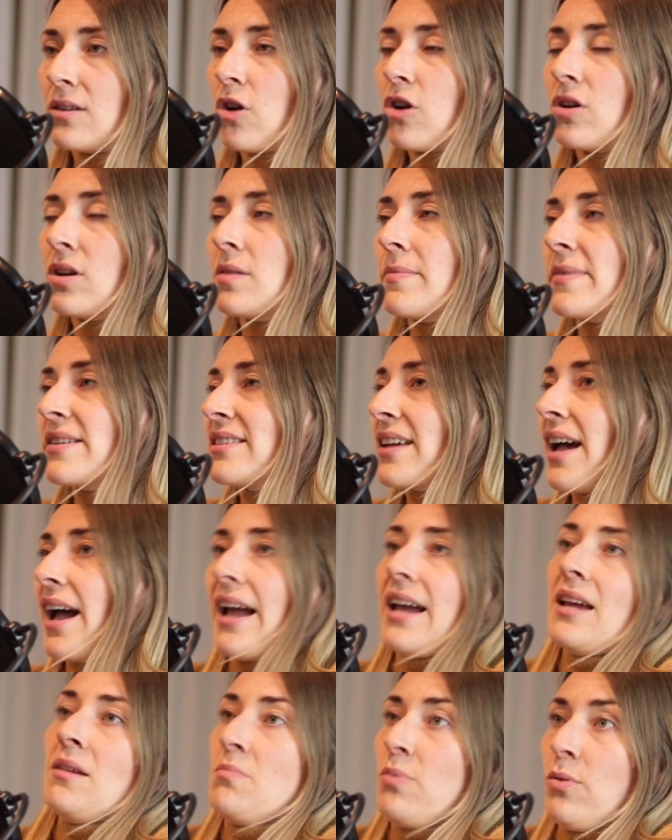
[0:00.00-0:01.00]
noch nicht mal
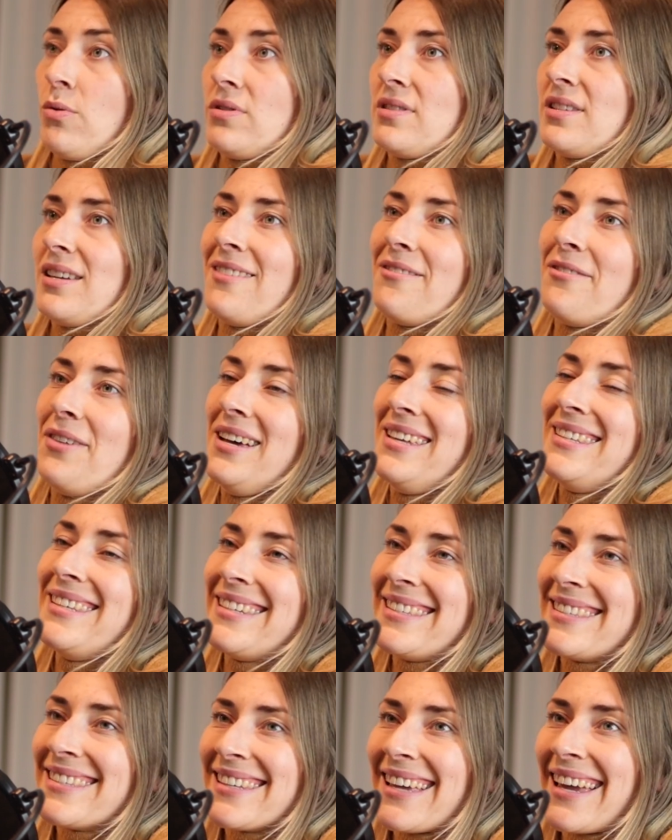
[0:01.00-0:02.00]
ein Prozent, was
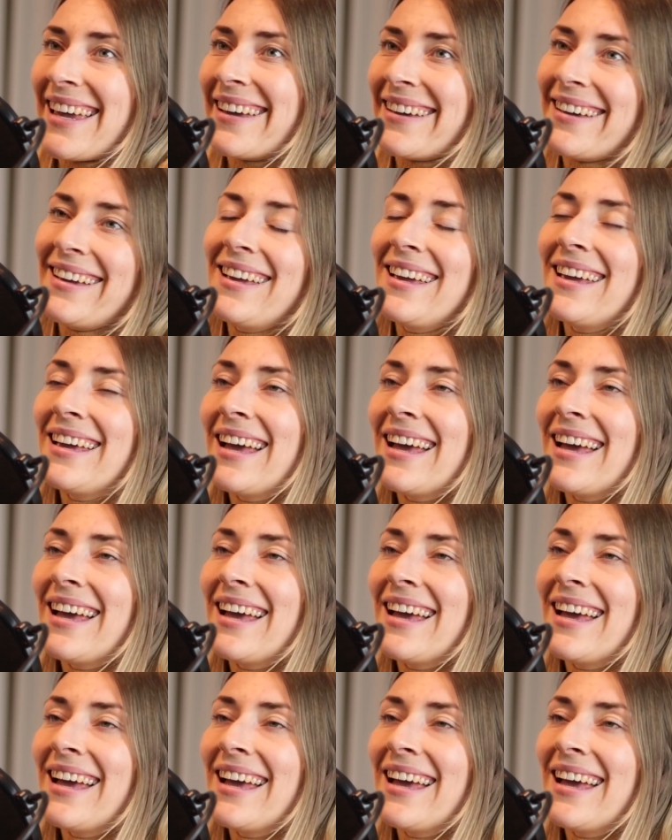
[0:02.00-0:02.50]
ich zeige.